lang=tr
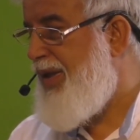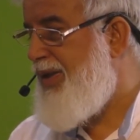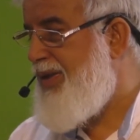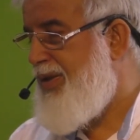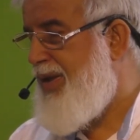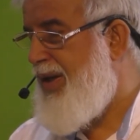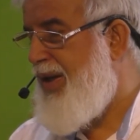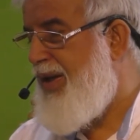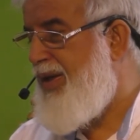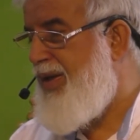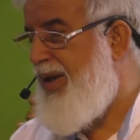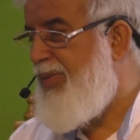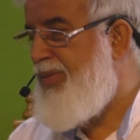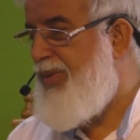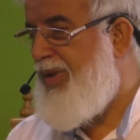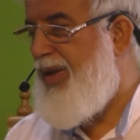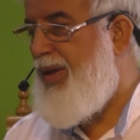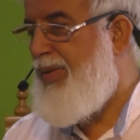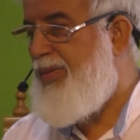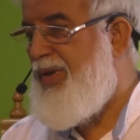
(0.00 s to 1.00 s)

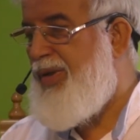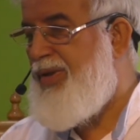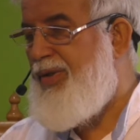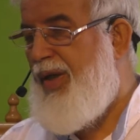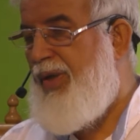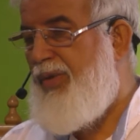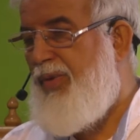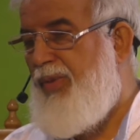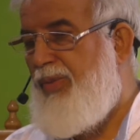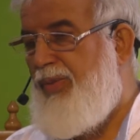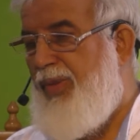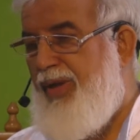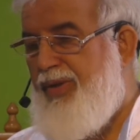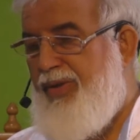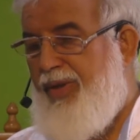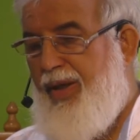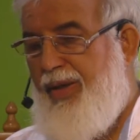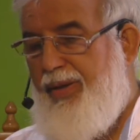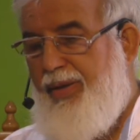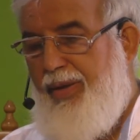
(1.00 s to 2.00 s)
cehennem diye bir şey
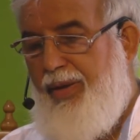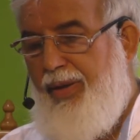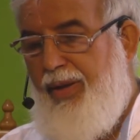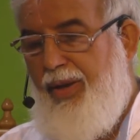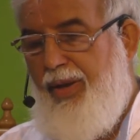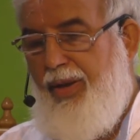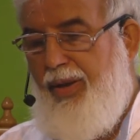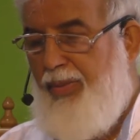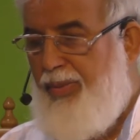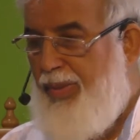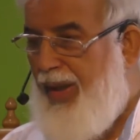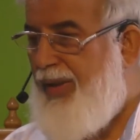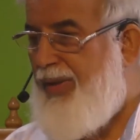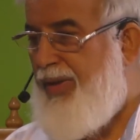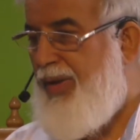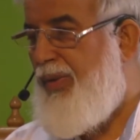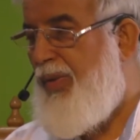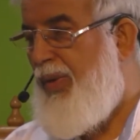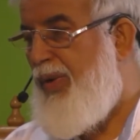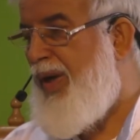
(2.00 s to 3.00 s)
olmasaydı
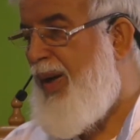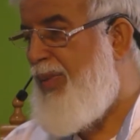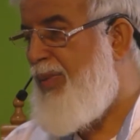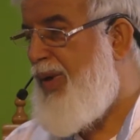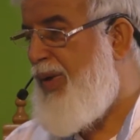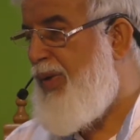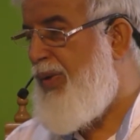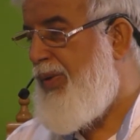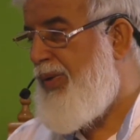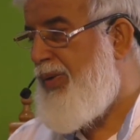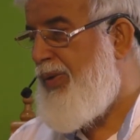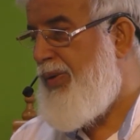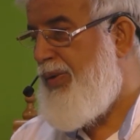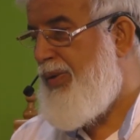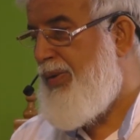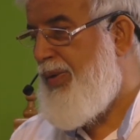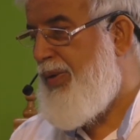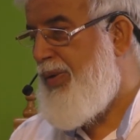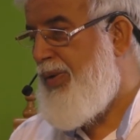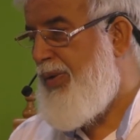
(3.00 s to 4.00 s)
belki önemli
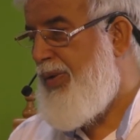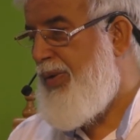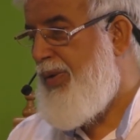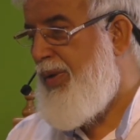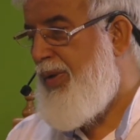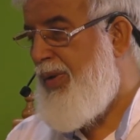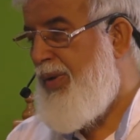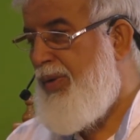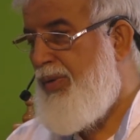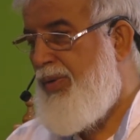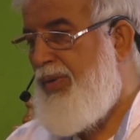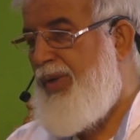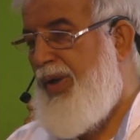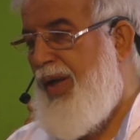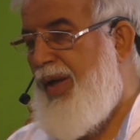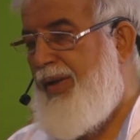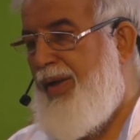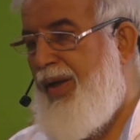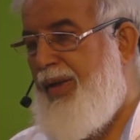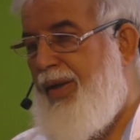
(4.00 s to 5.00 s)
olurdu.
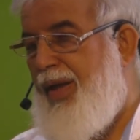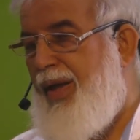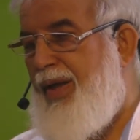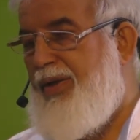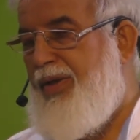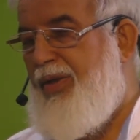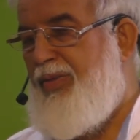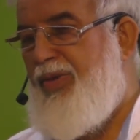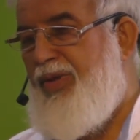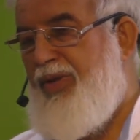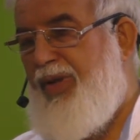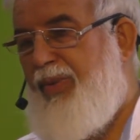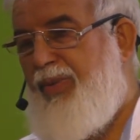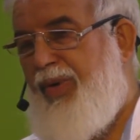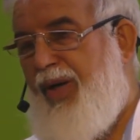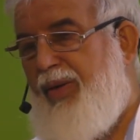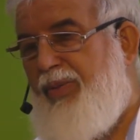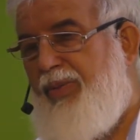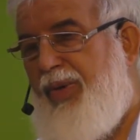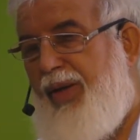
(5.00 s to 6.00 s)
Dünyada rahatımıza
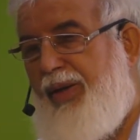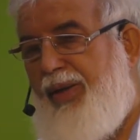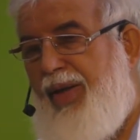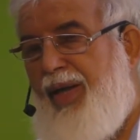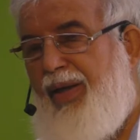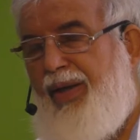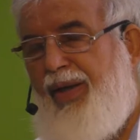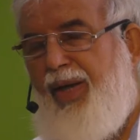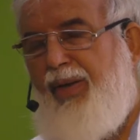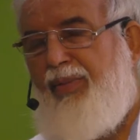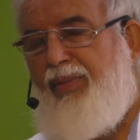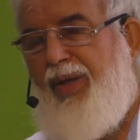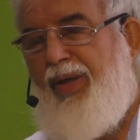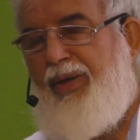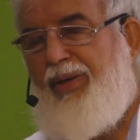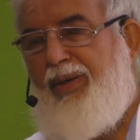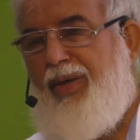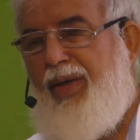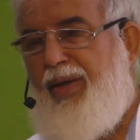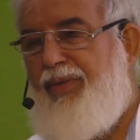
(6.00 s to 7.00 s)
bakmak,
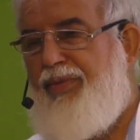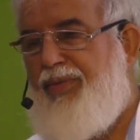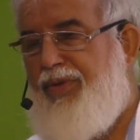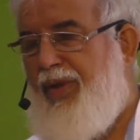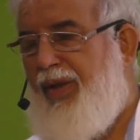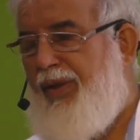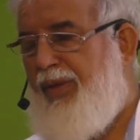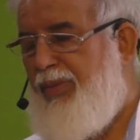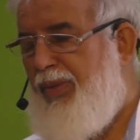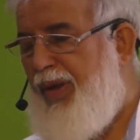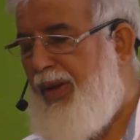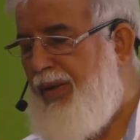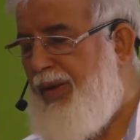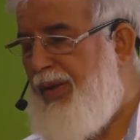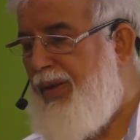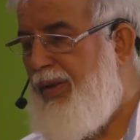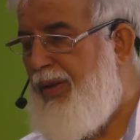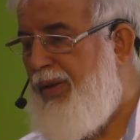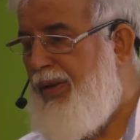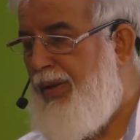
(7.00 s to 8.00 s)
eğlenmek, keyif çatmak
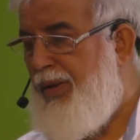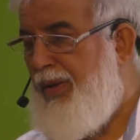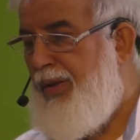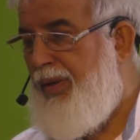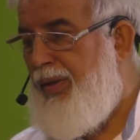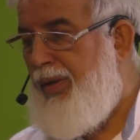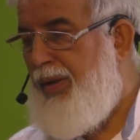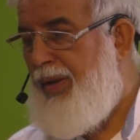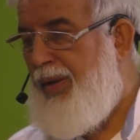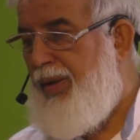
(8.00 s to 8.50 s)
e,